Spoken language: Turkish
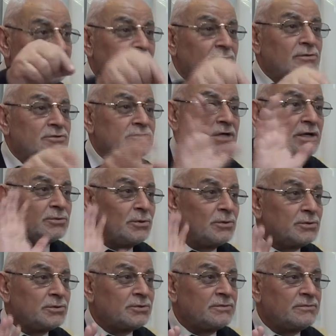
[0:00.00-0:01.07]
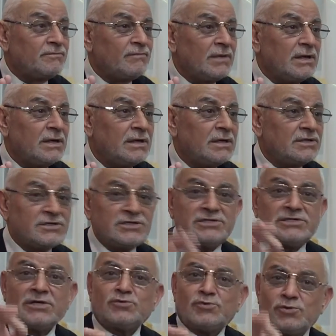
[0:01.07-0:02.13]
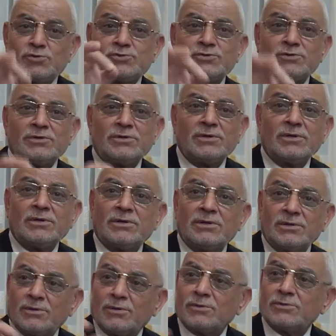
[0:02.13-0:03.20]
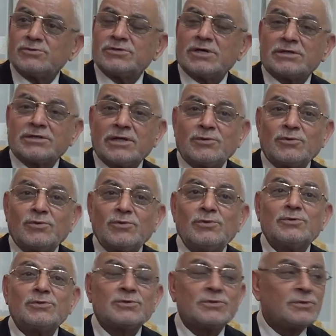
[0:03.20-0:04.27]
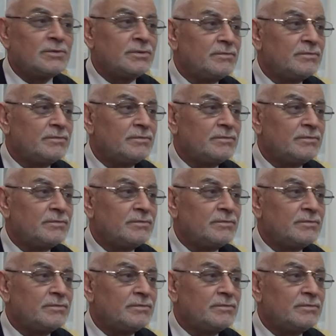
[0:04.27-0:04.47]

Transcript: onun zatı olur. Sizde cüz, onun zatta küldür.